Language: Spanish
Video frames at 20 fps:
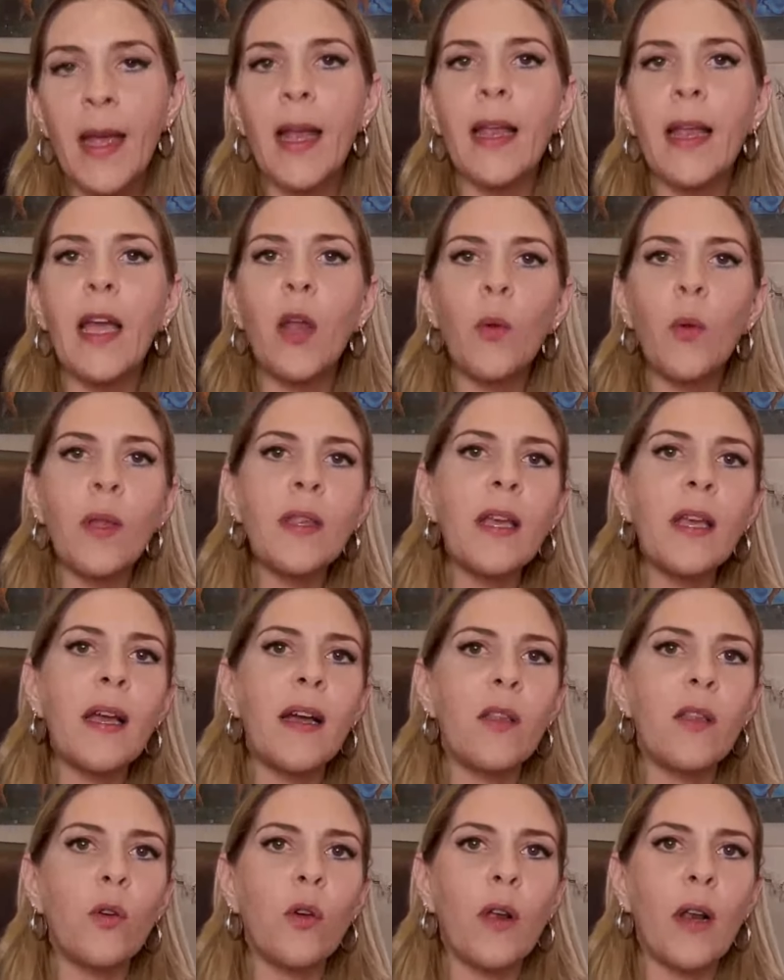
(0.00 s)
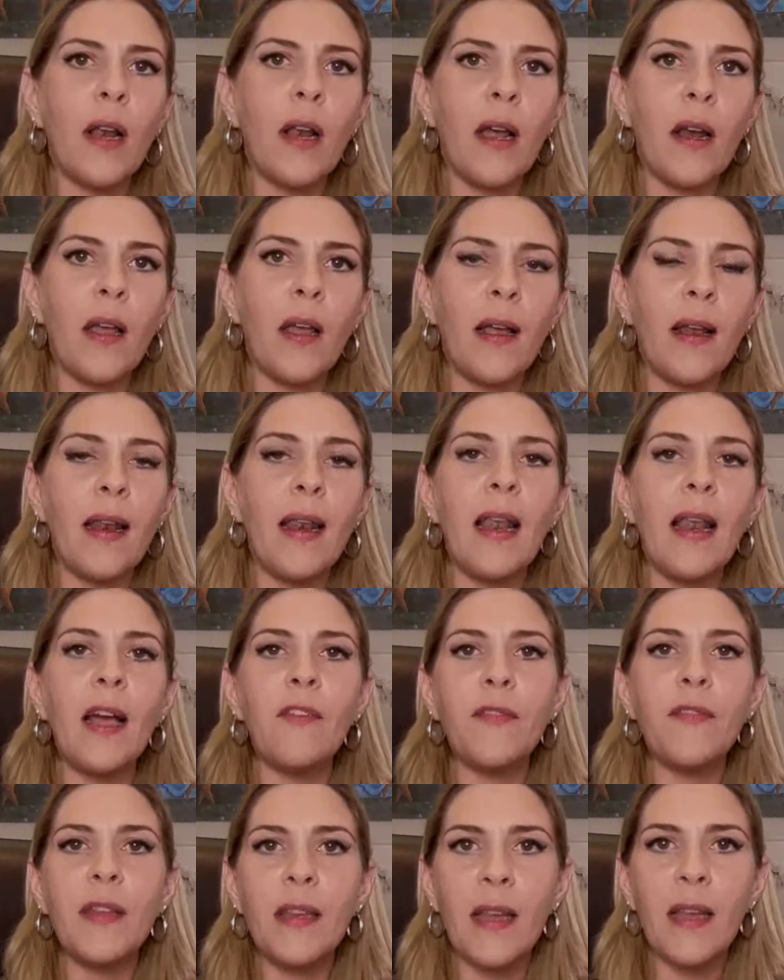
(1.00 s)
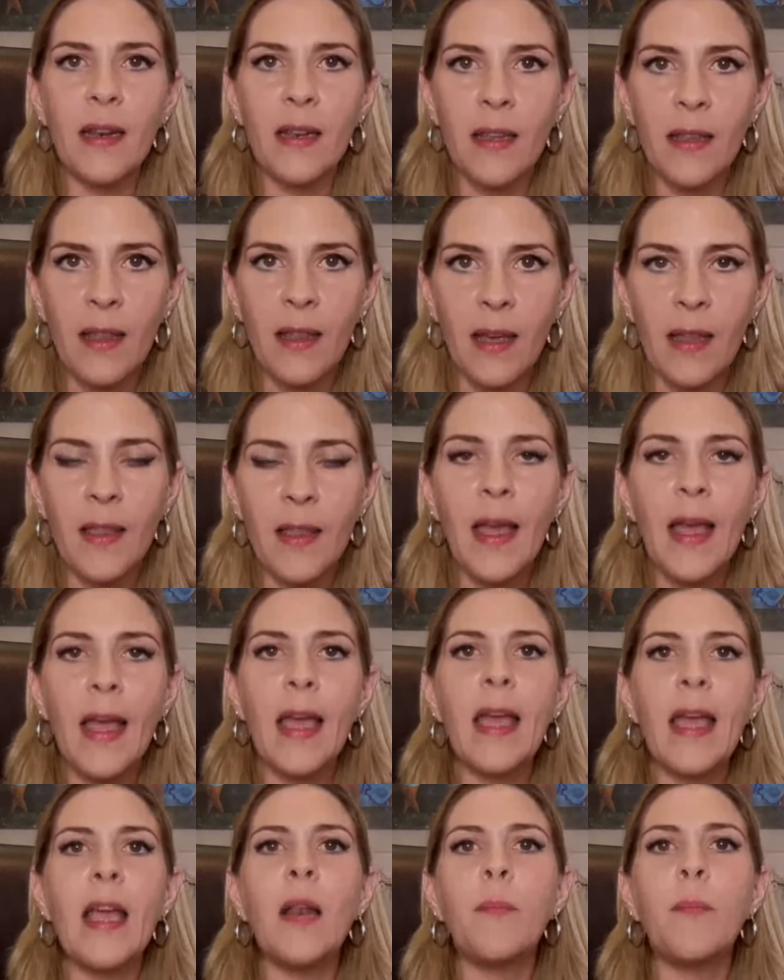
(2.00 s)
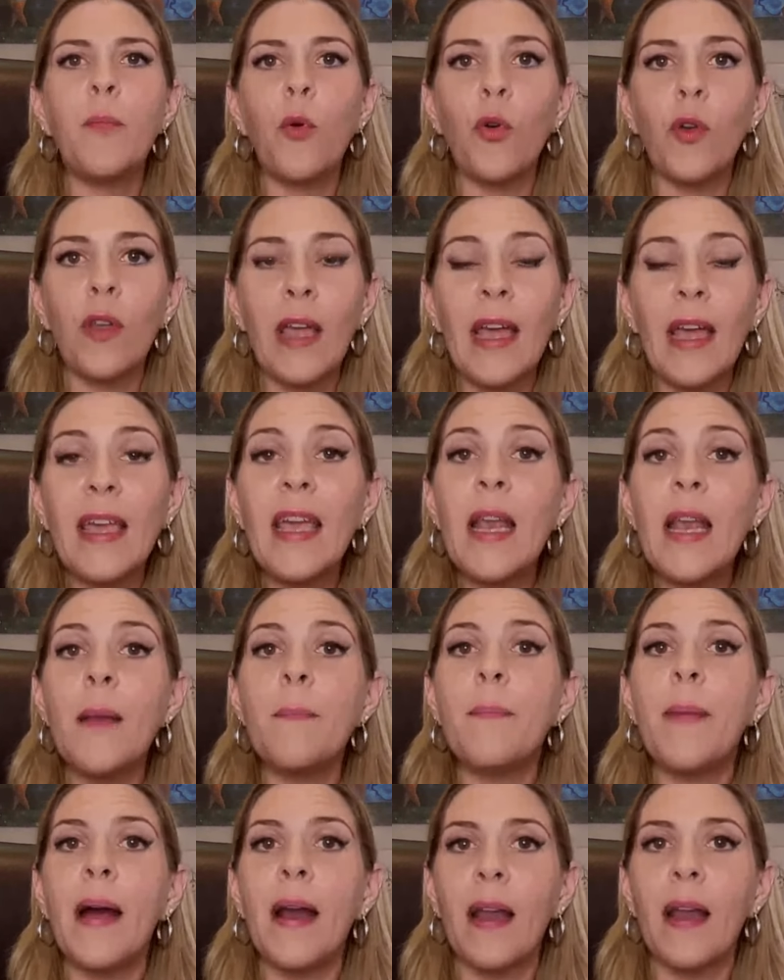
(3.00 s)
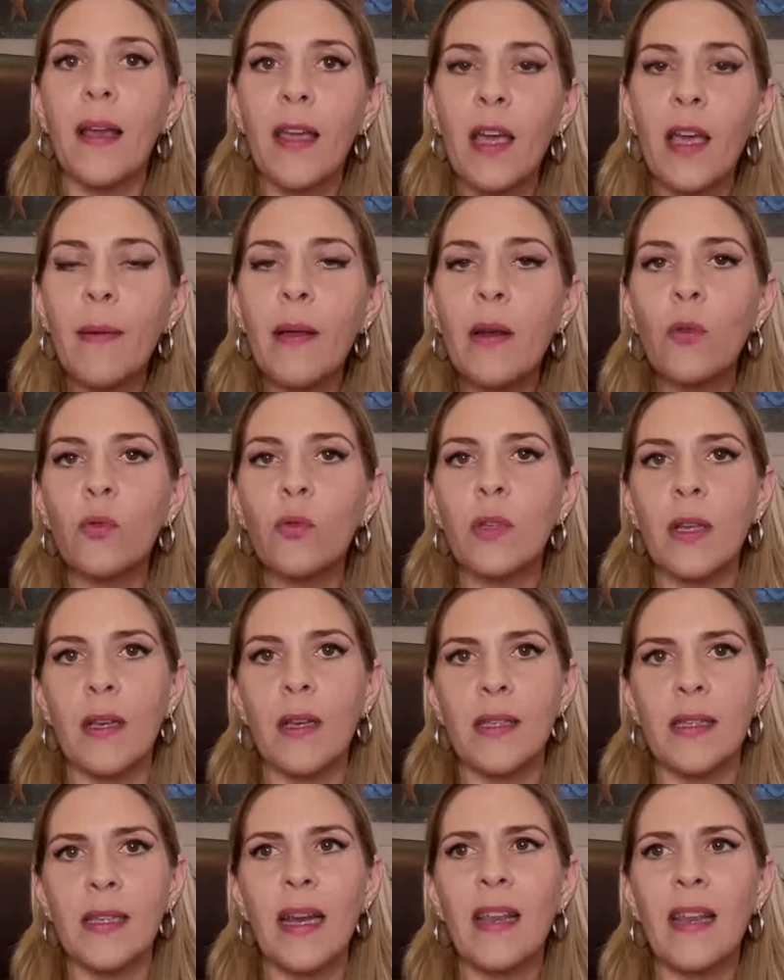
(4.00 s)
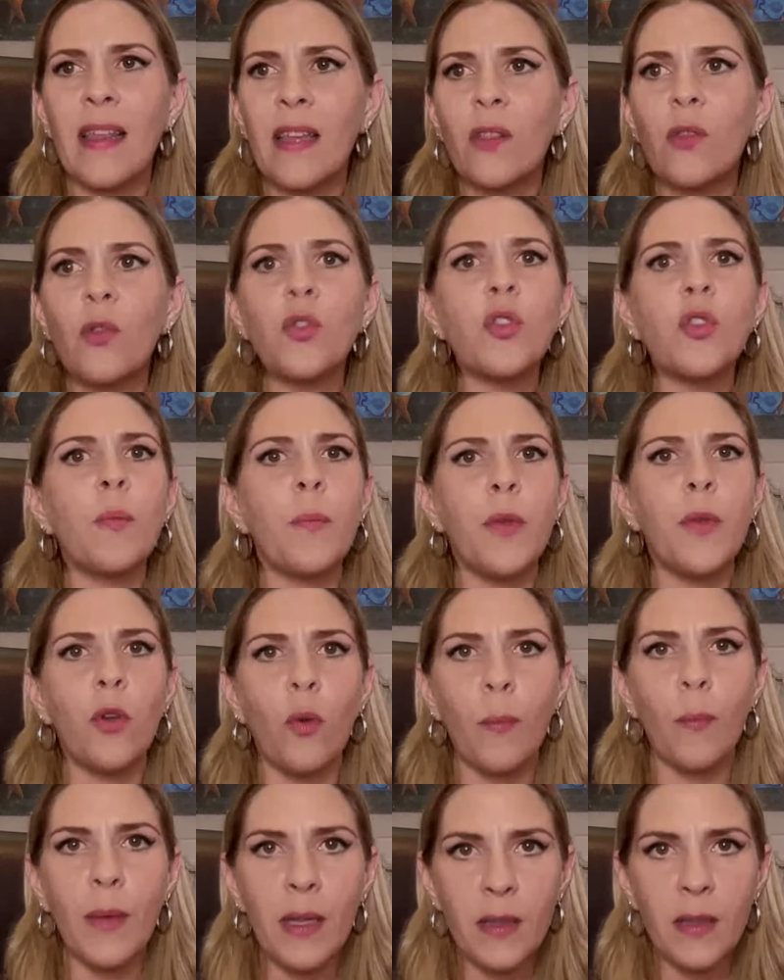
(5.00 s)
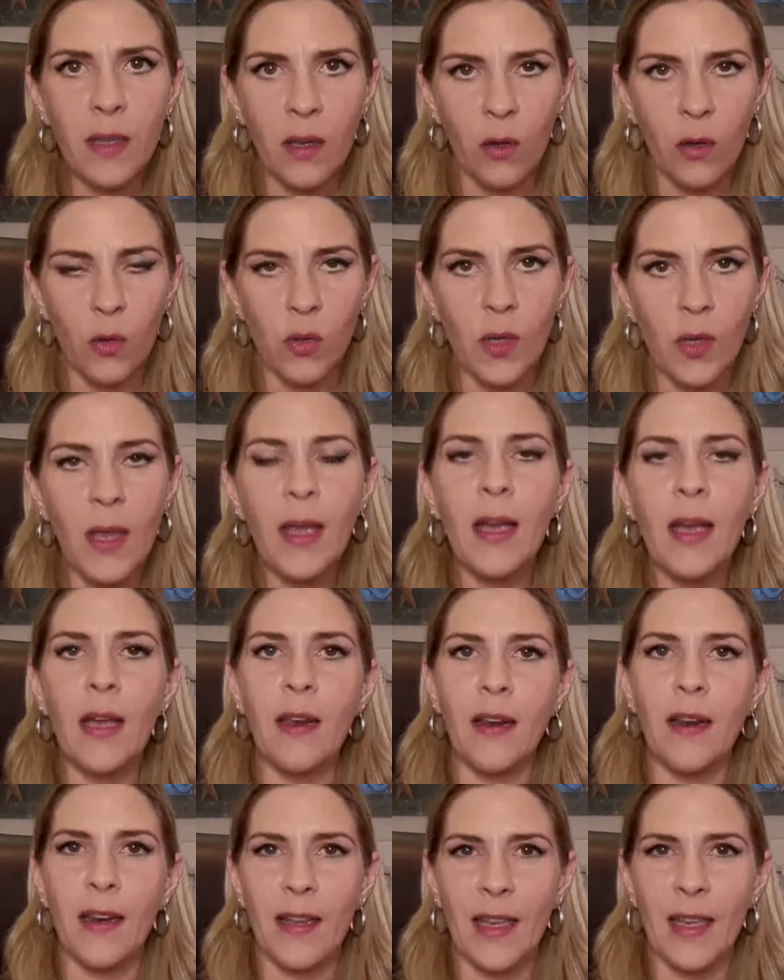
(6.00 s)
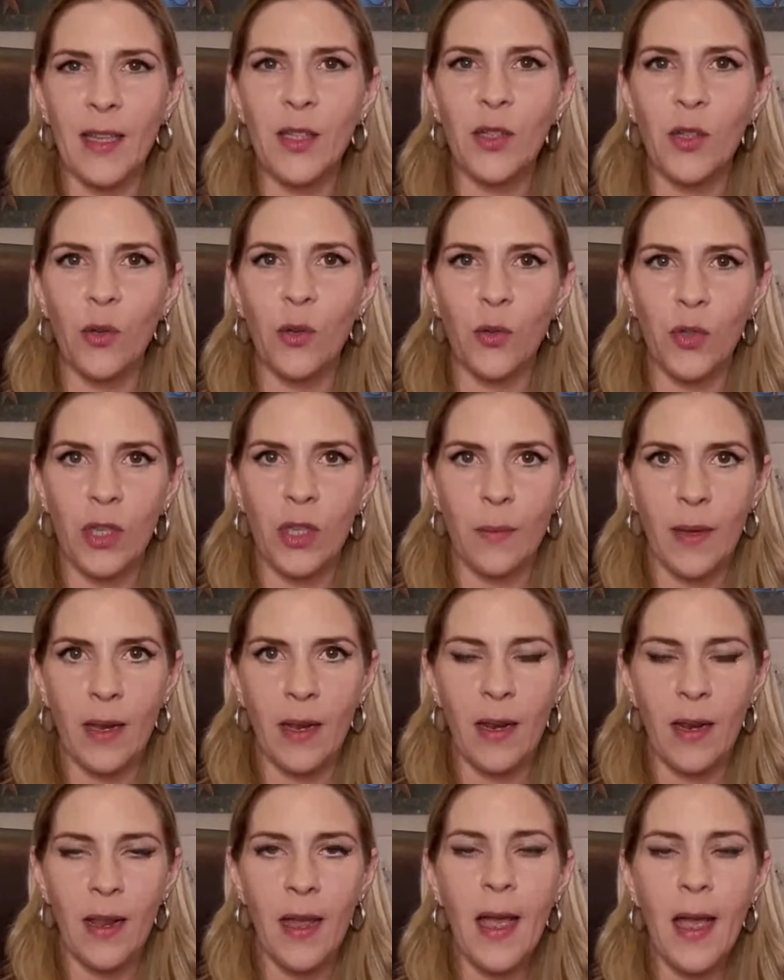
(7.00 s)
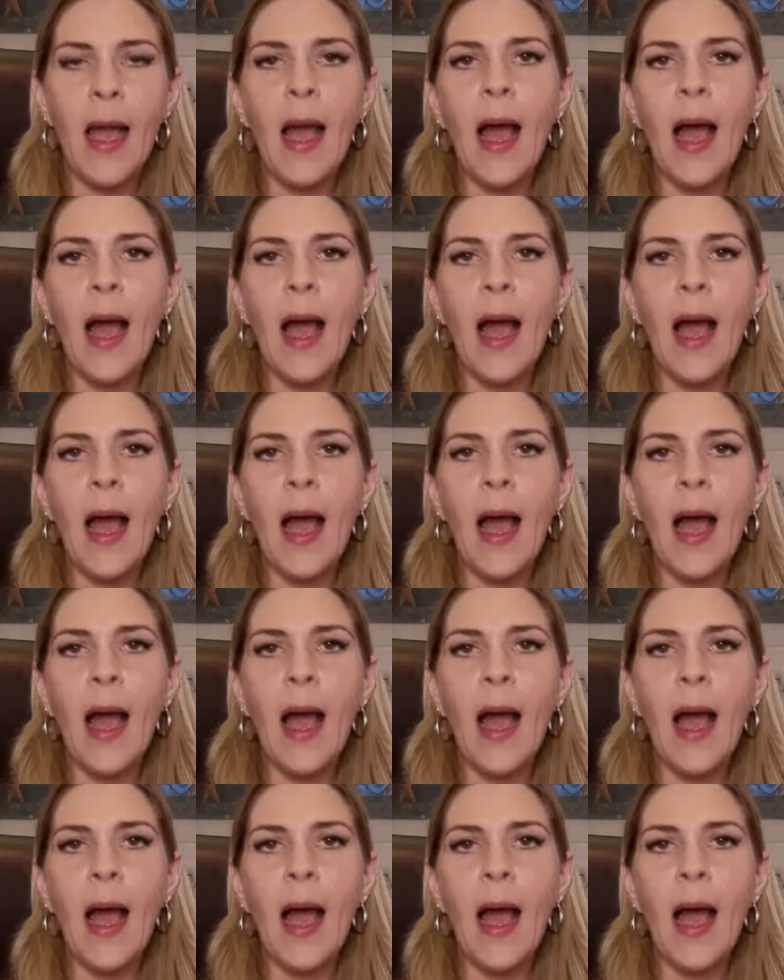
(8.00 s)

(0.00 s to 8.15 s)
el que no han dejado clara la finalidad el por qué y el para qué van a utilizar datos biométricos en el registro civil.